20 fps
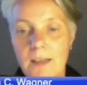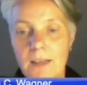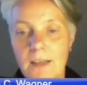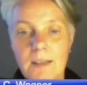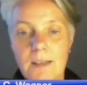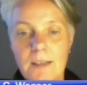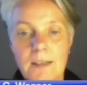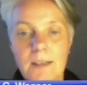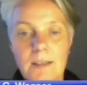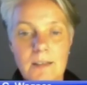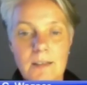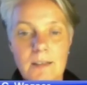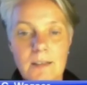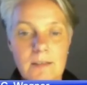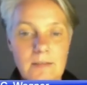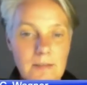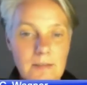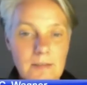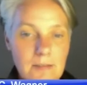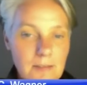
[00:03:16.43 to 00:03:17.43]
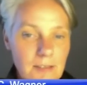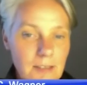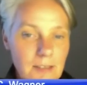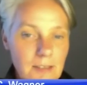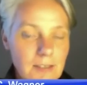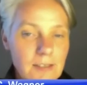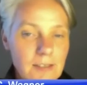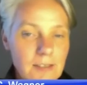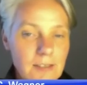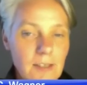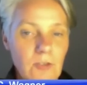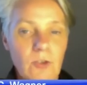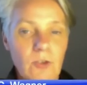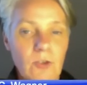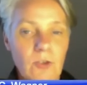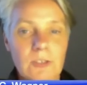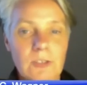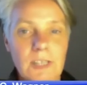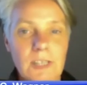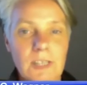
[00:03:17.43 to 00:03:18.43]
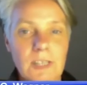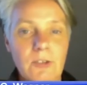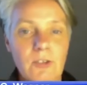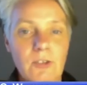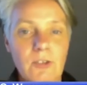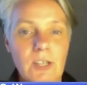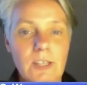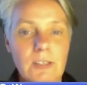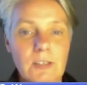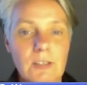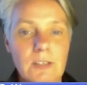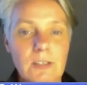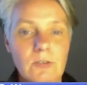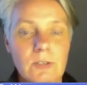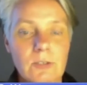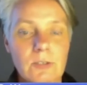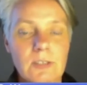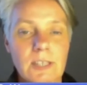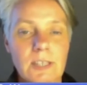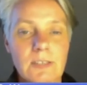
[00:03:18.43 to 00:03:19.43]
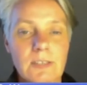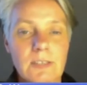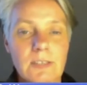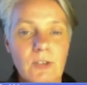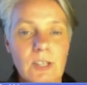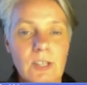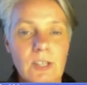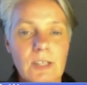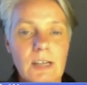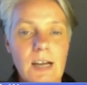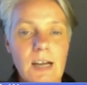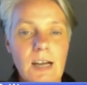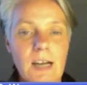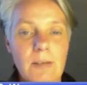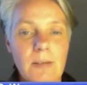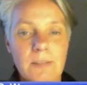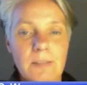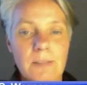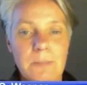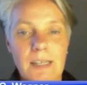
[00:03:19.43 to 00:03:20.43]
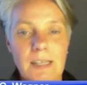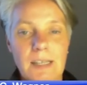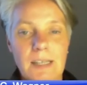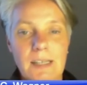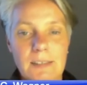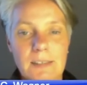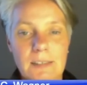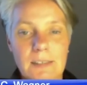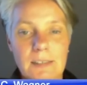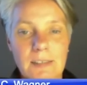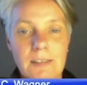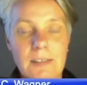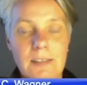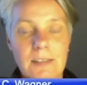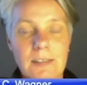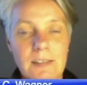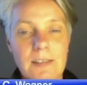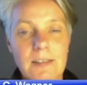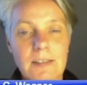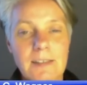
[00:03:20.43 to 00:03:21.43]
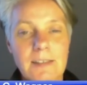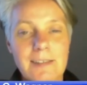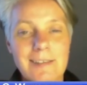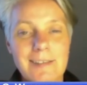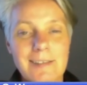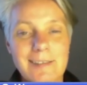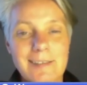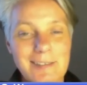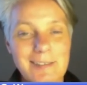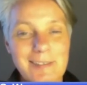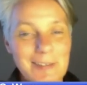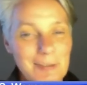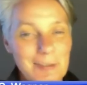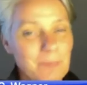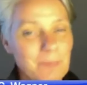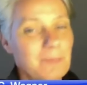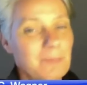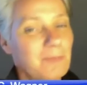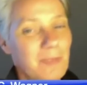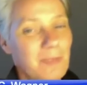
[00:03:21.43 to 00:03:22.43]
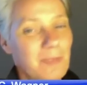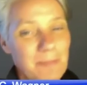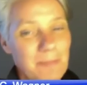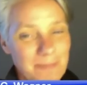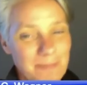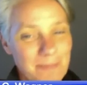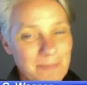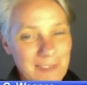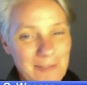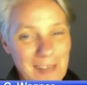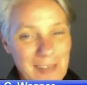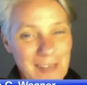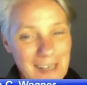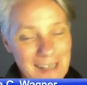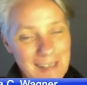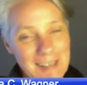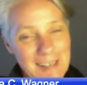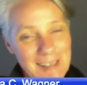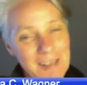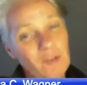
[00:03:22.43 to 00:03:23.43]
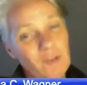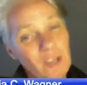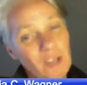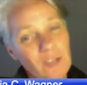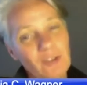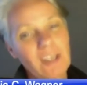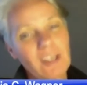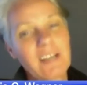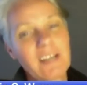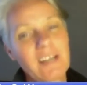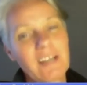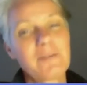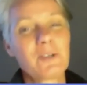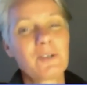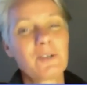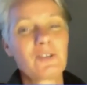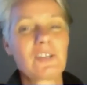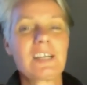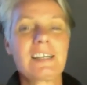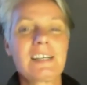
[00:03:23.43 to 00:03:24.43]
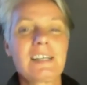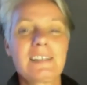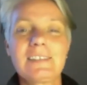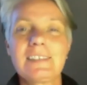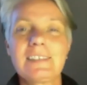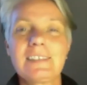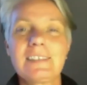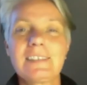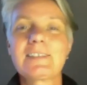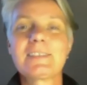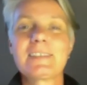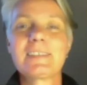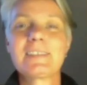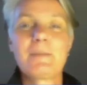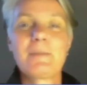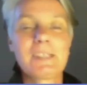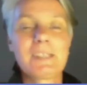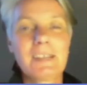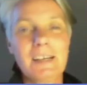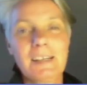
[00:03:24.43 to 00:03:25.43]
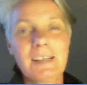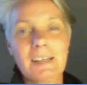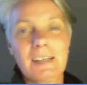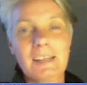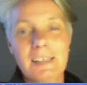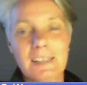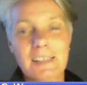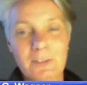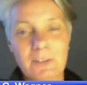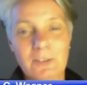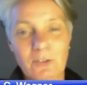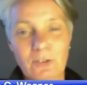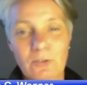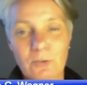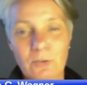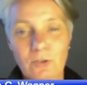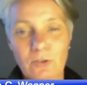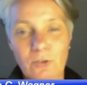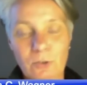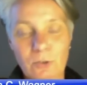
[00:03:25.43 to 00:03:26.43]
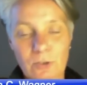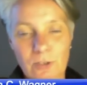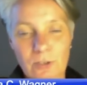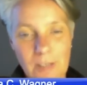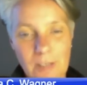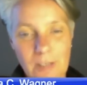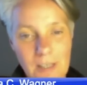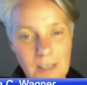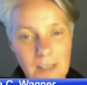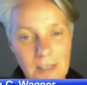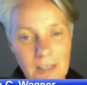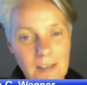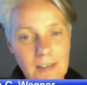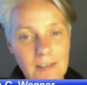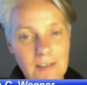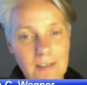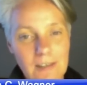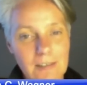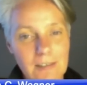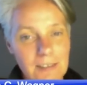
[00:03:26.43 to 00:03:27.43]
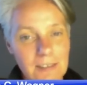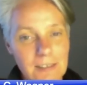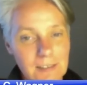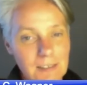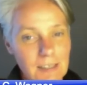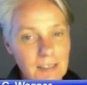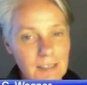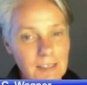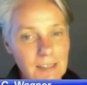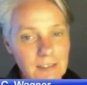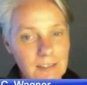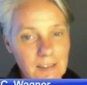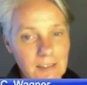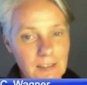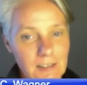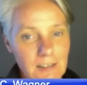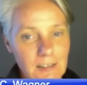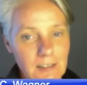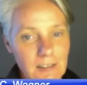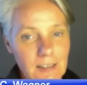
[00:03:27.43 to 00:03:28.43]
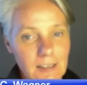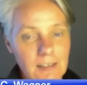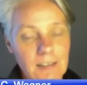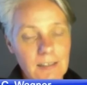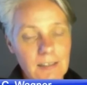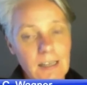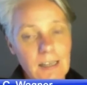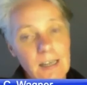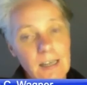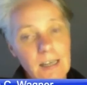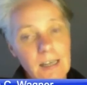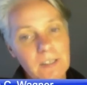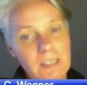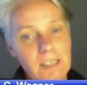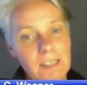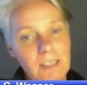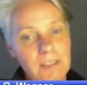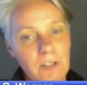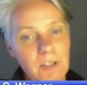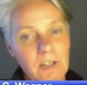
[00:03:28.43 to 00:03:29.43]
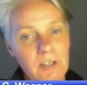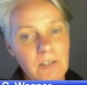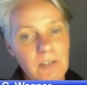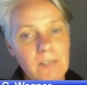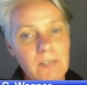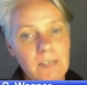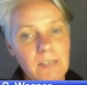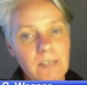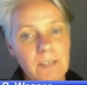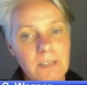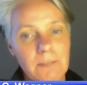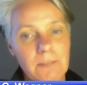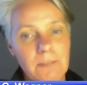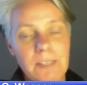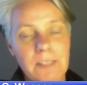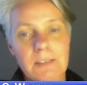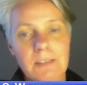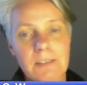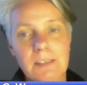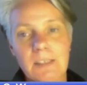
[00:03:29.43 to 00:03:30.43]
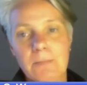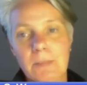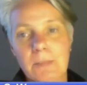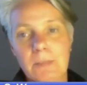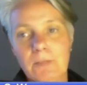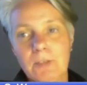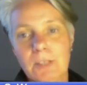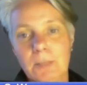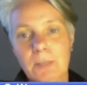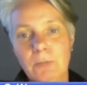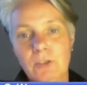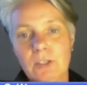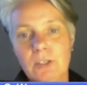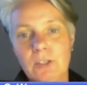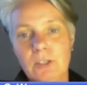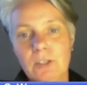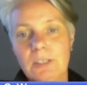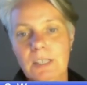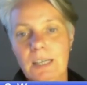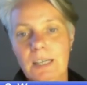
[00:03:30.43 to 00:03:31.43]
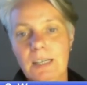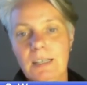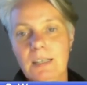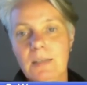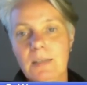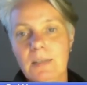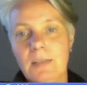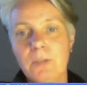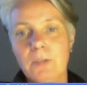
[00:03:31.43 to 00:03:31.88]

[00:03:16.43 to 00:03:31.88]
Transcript: einfach. Sehr schön. Sechs verschiedene Tools, sechs verschiedene Arbeitspakete, ähm, die wir in den Schnittstellen vorstellen und nicht so sehr mit einer klassischen Toolschulung. Das Ganze innerhalb von sechs Wochen werden wir das präsentieren. Man wird am Schluss eine